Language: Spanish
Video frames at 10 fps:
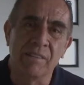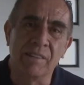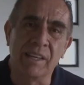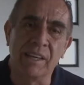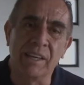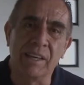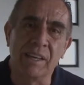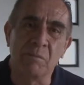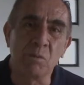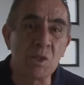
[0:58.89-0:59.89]

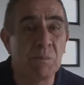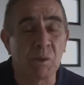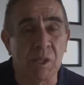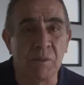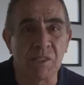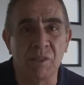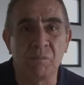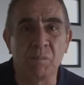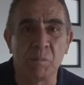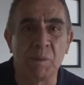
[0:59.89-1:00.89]
de mucha
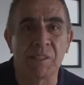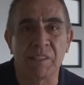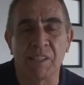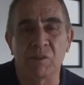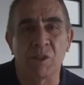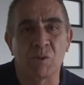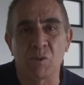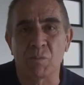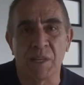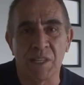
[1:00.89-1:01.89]
motivación por parte tanto de
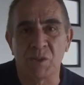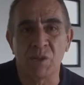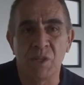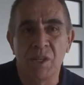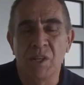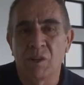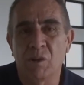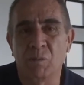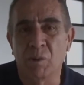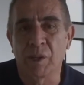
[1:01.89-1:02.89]
tus maestros
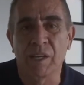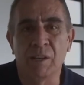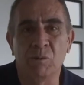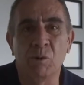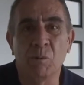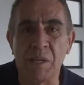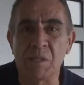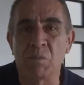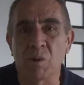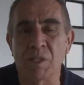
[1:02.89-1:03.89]
como de uno mismo, o